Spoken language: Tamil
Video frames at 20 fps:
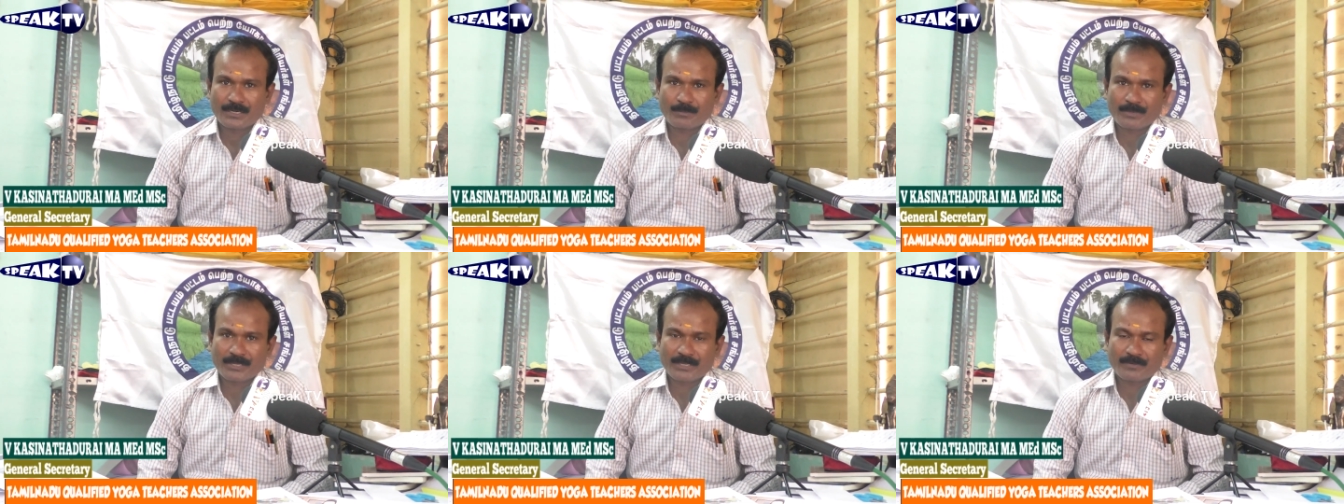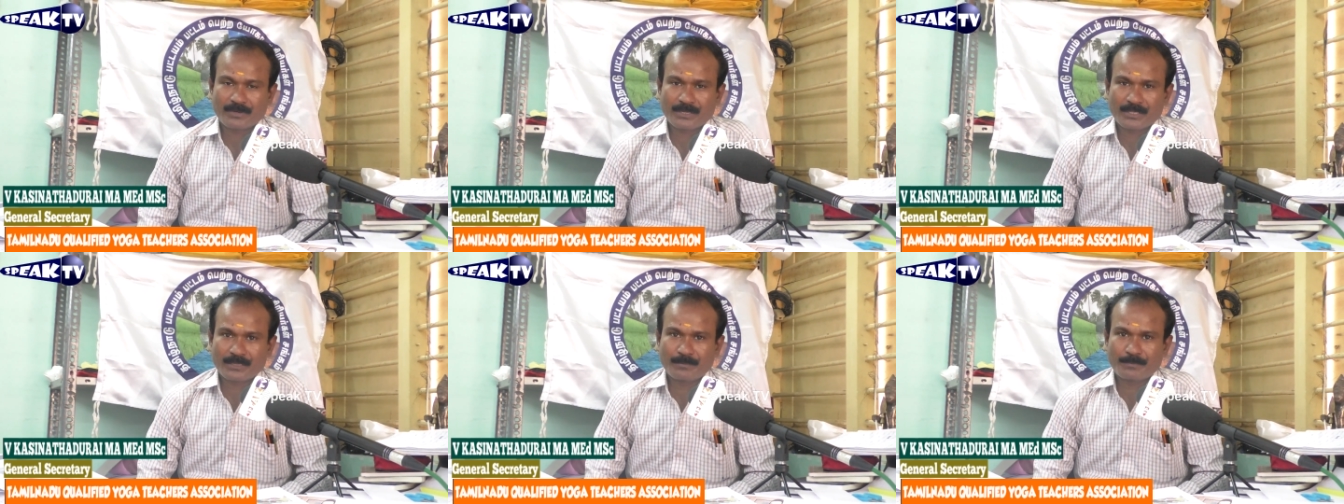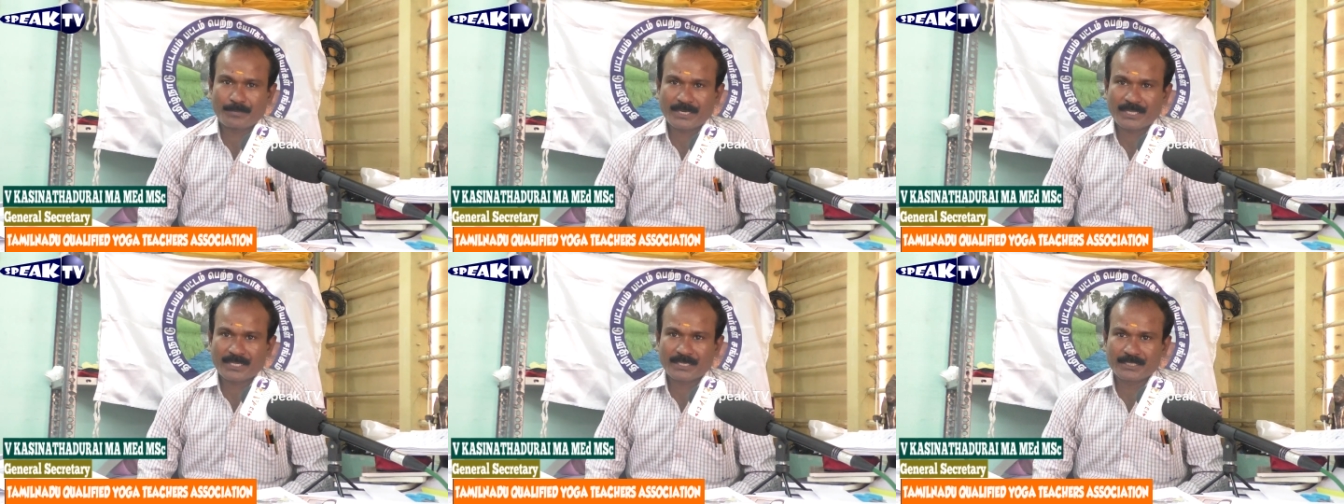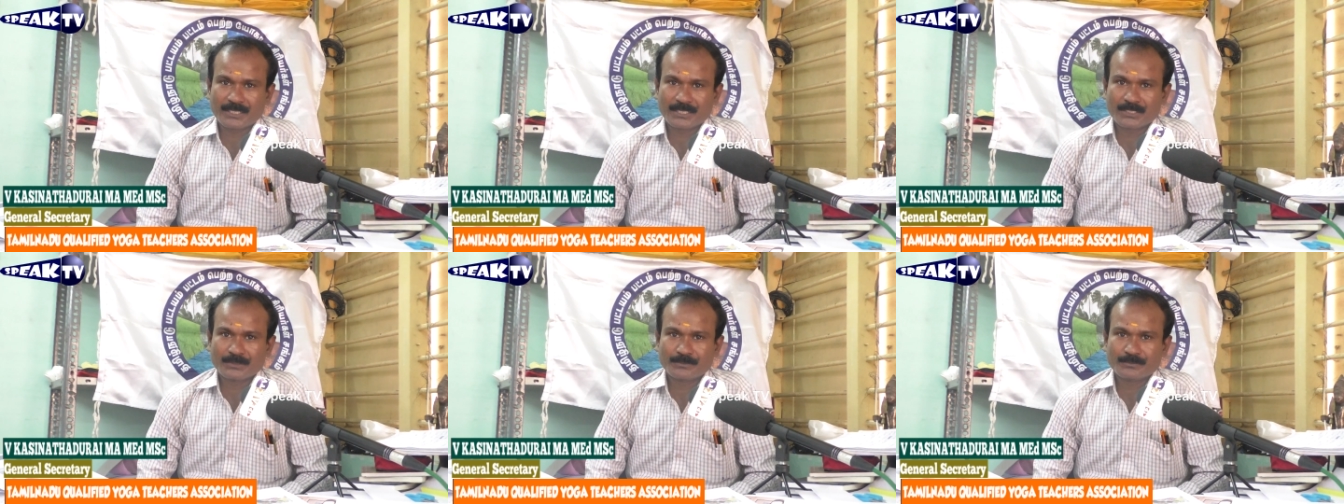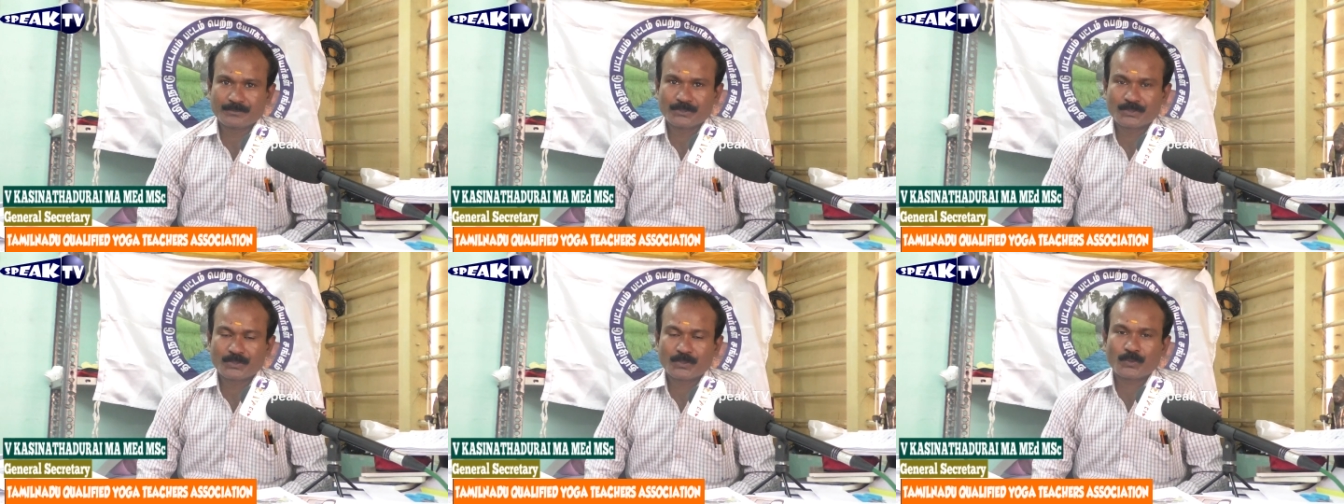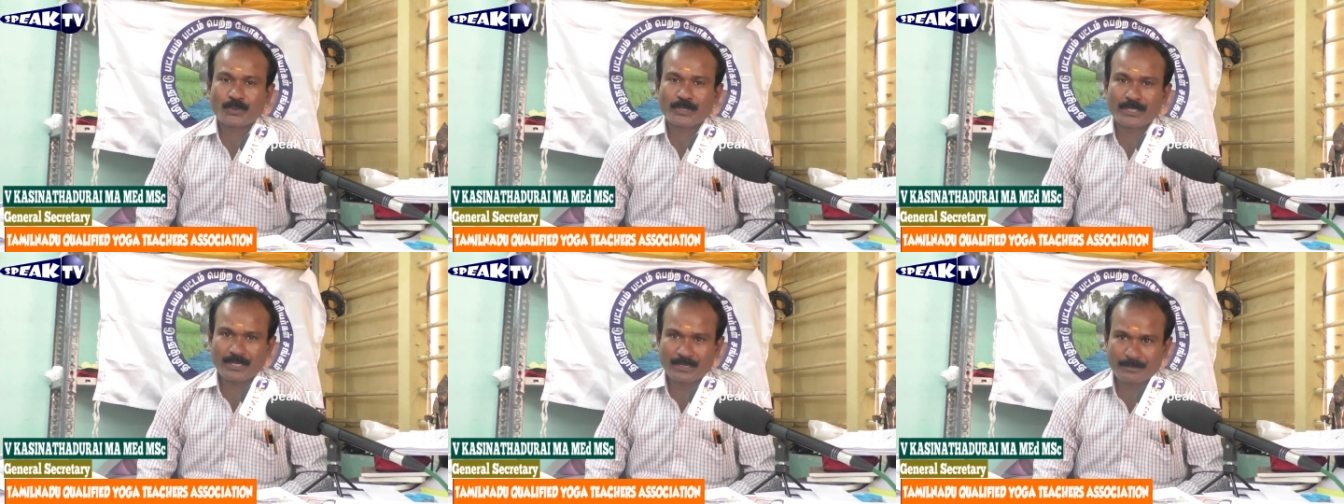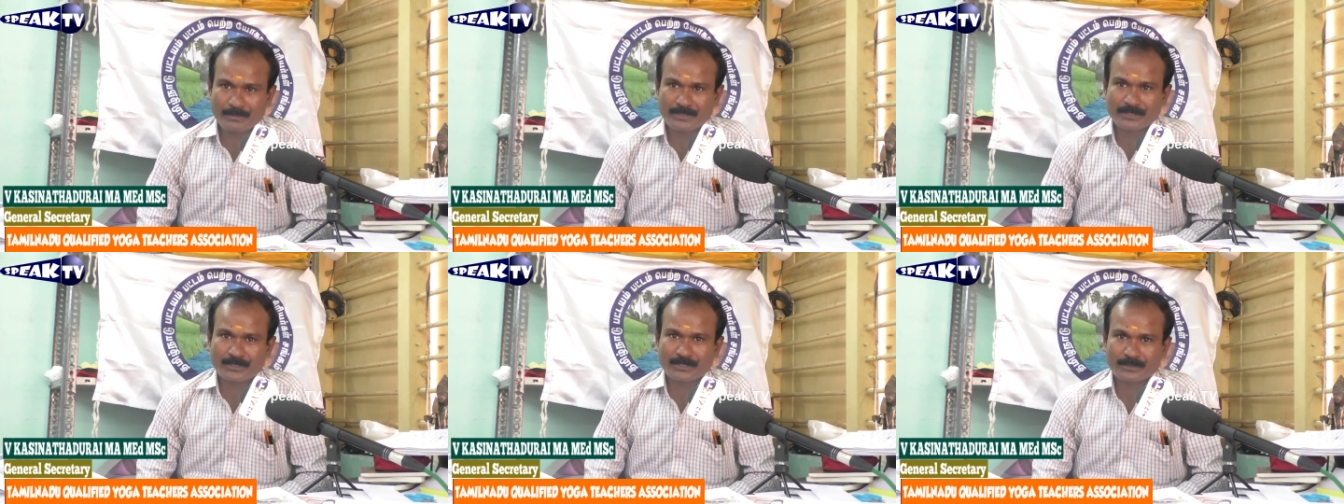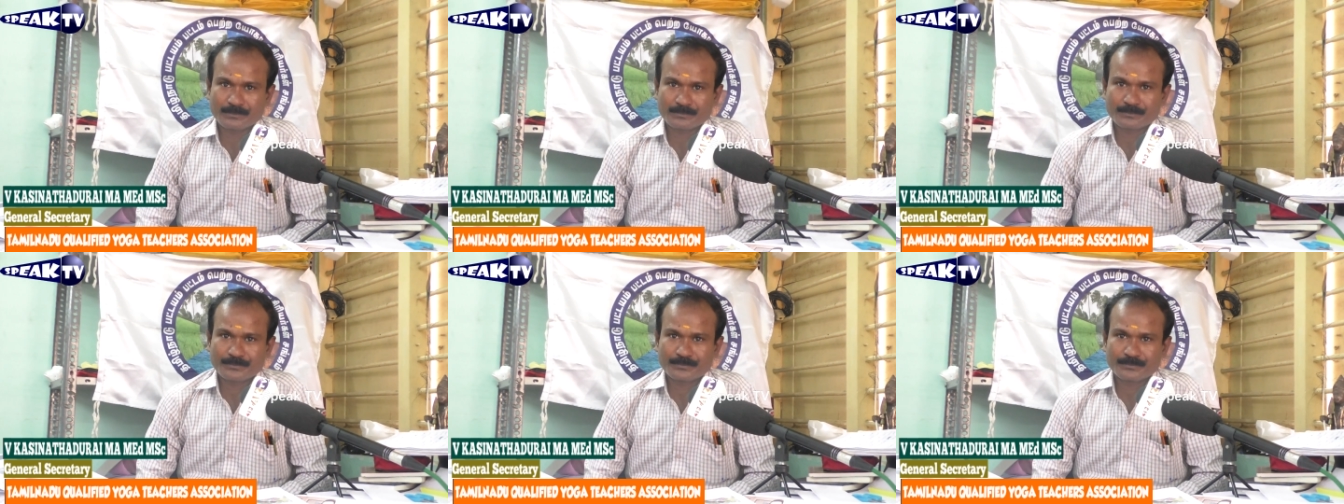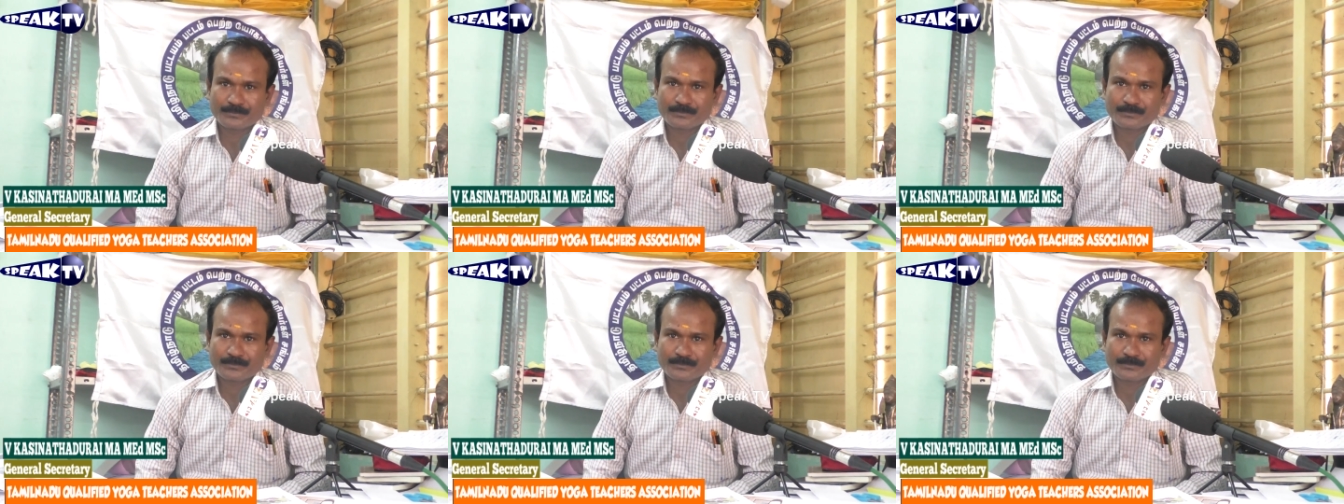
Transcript: நம்ம எவ்வளோ தான் பணம் இருந்தாலும் நோய் இல்லாமல் இருக்கணும்